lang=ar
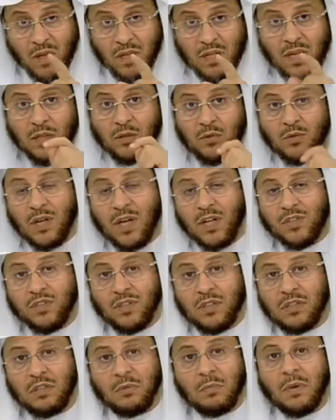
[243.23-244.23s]
لا
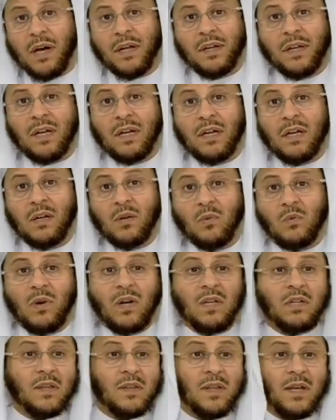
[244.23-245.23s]
يراجع ايمانه
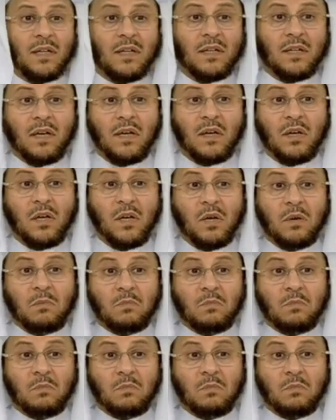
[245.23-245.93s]
ولذلك